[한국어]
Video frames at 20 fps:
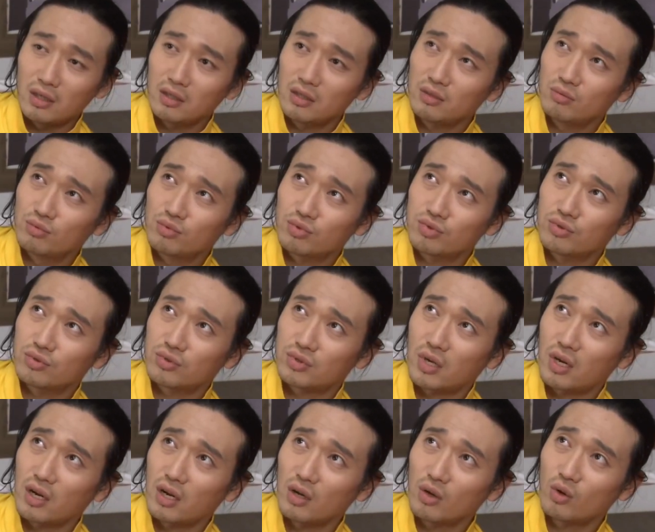아니 무슨
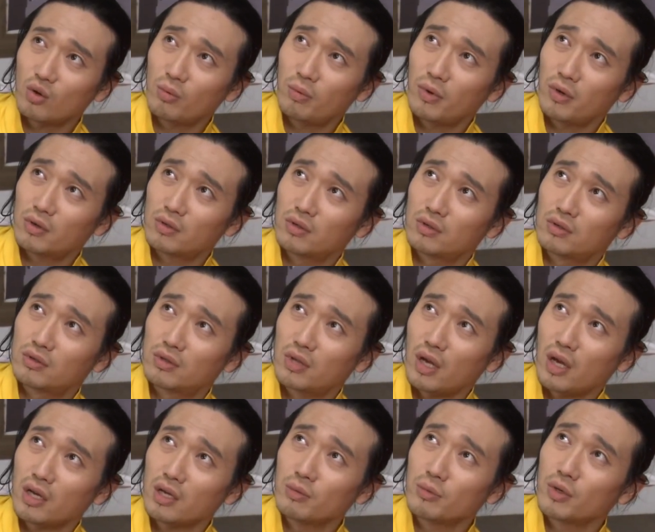사랑 고백을
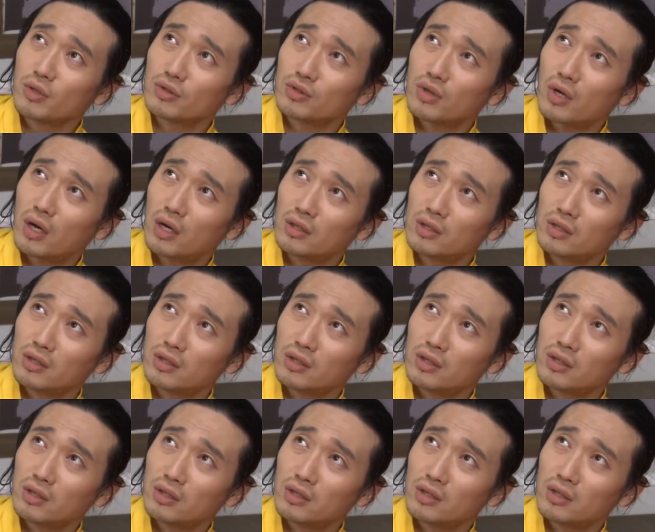때리면서